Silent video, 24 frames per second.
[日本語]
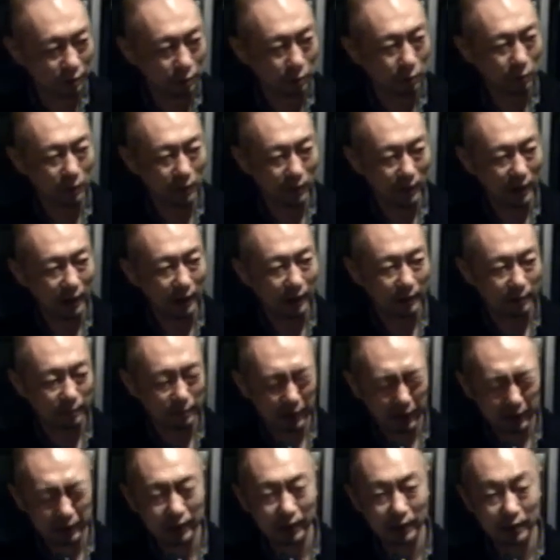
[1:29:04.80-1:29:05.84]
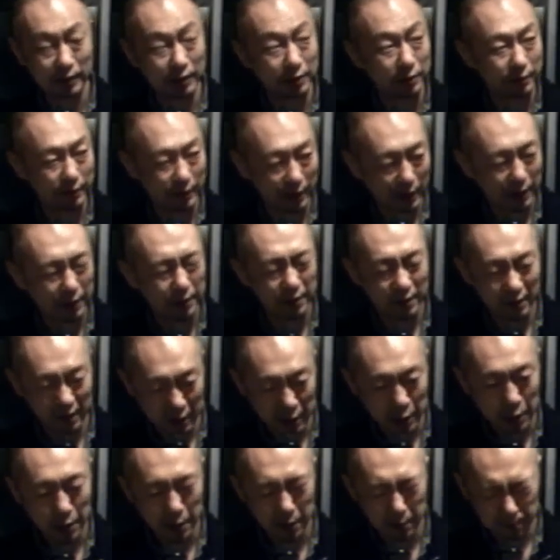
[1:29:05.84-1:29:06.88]
ころではあったんですけどね。なるほ
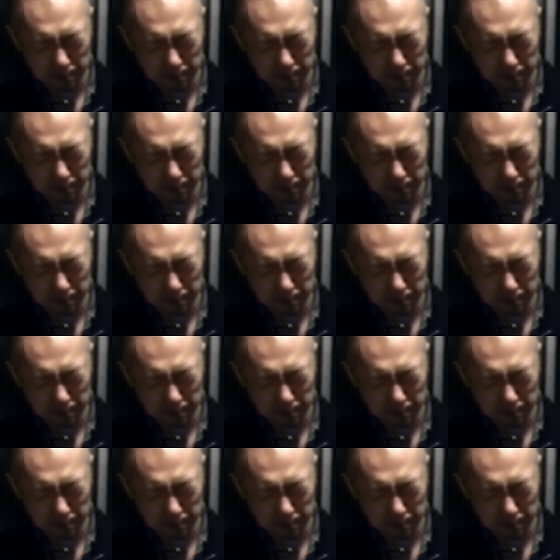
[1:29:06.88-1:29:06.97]
ど。